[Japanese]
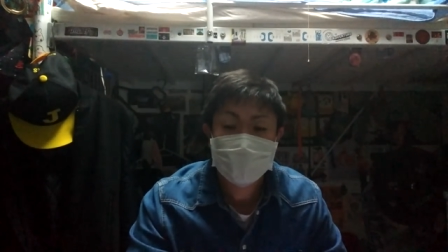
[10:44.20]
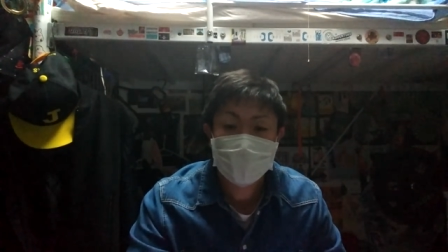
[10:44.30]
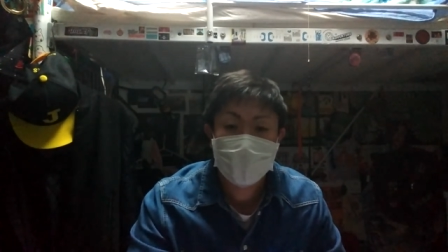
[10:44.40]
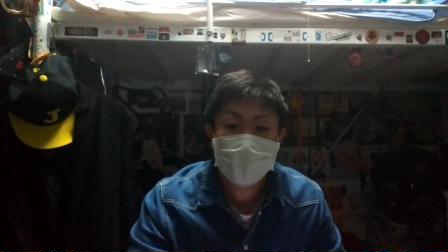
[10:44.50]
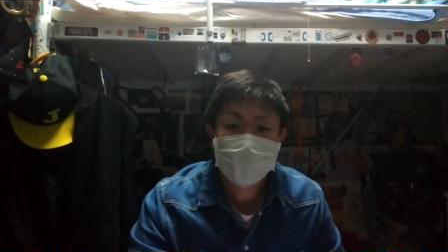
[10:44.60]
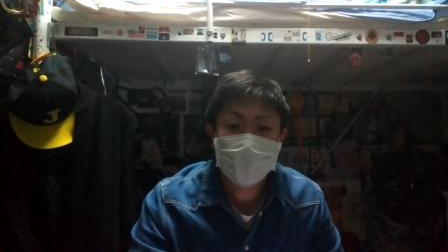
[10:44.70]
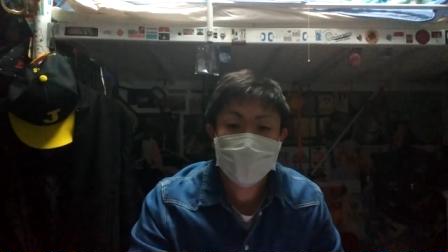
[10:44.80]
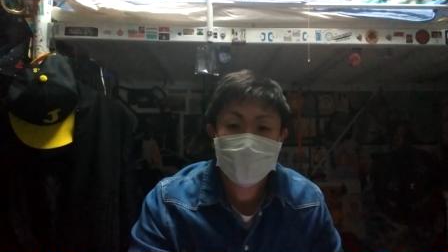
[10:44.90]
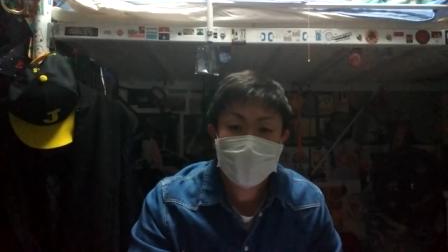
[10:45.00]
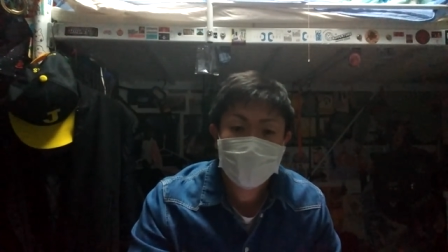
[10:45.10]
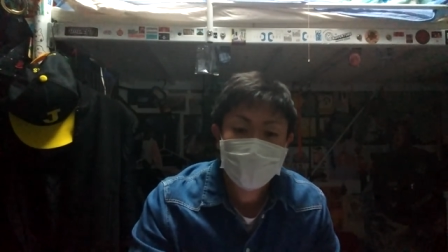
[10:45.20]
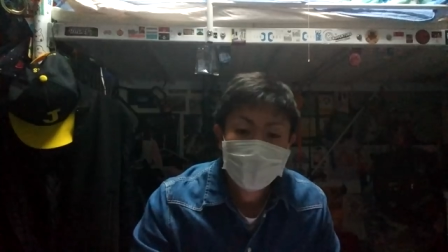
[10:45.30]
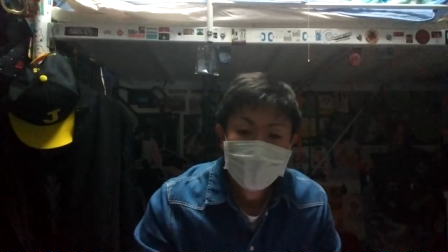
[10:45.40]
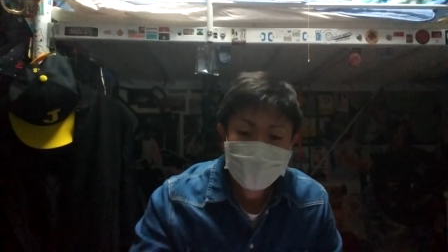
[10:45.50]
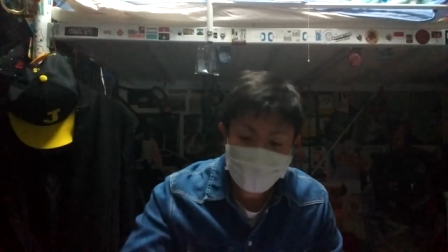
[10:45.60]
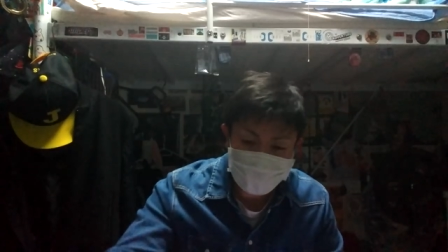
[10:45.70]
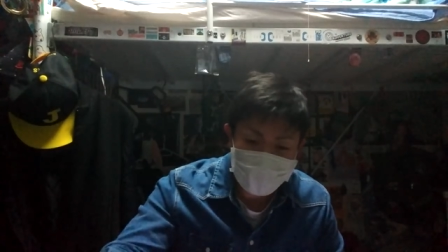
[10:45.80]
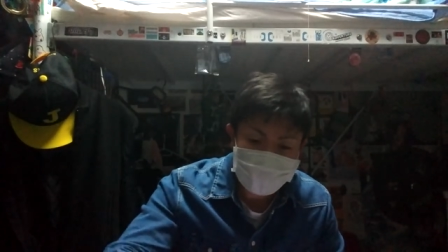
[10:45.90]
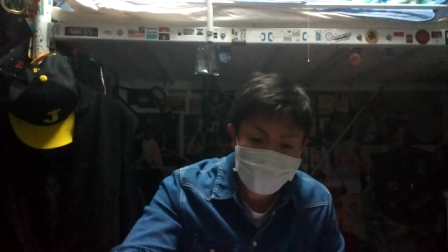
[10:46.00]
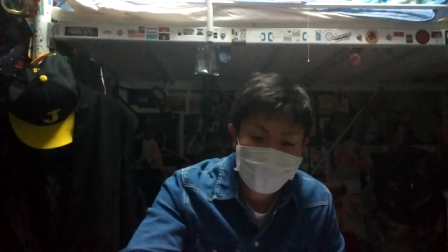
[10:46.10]
らしてね、なんとかあの、ちょっと
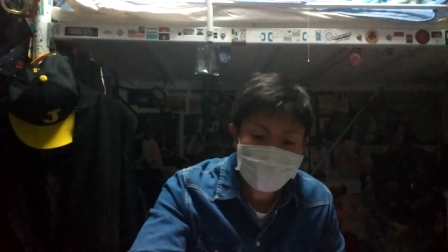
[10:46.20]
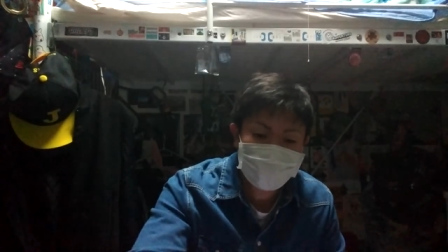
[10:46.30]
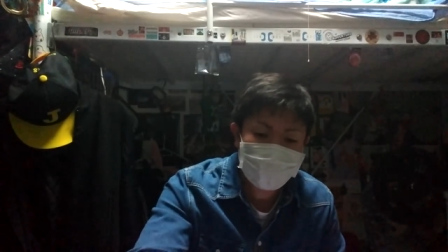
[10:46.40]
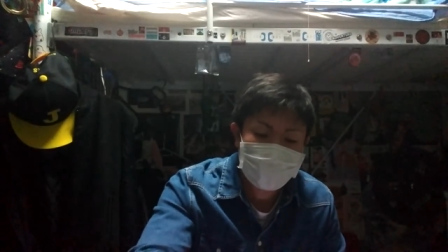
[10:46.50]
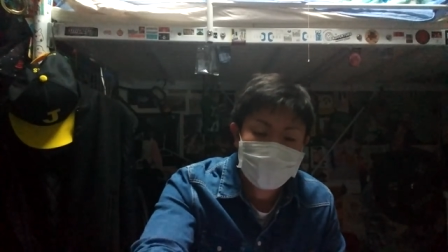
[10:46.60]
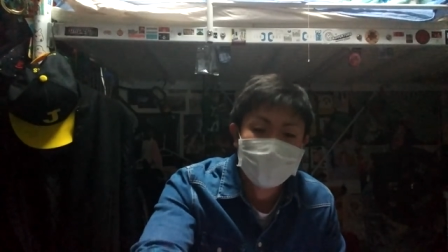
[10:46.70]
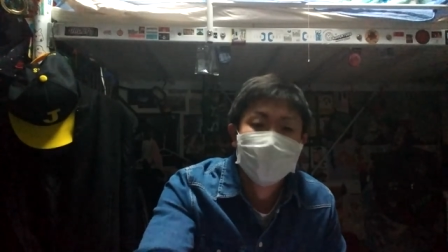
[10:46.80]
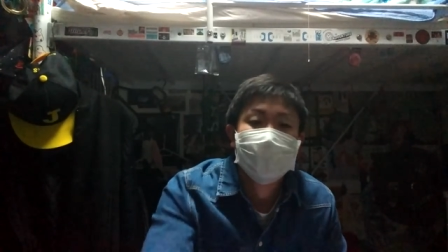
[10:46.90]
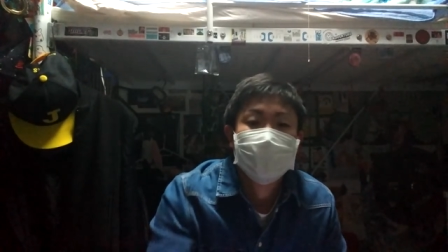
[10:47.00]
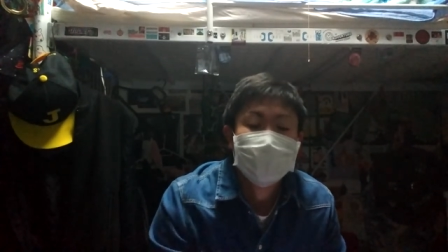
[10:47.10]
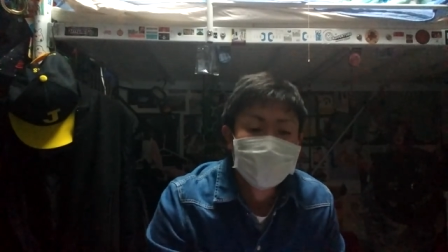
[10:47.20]
傘を減らすときに引っかかってまし